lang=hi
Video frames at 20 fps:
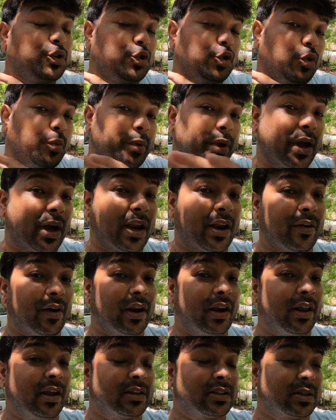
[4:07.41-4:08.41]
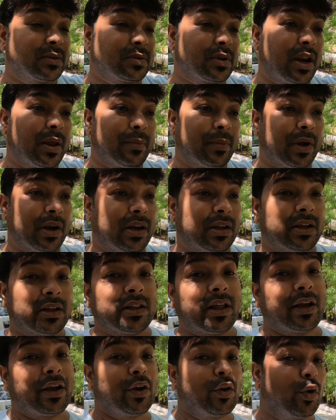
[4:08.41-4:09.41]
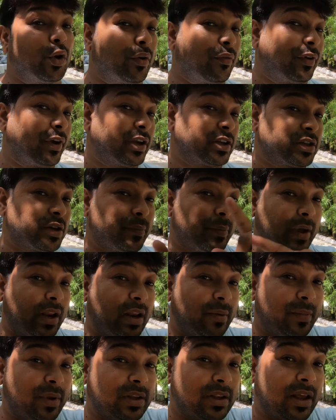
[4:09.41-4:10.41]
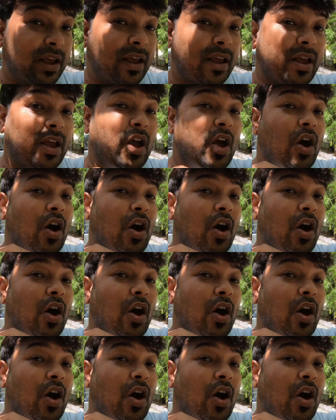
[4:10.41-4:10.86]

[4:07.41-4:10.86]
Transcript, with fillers: जो भी आने वाली है सब्सक्राइब कर लीजिए ताकि नोटिफिकेशन पहले मिल जाए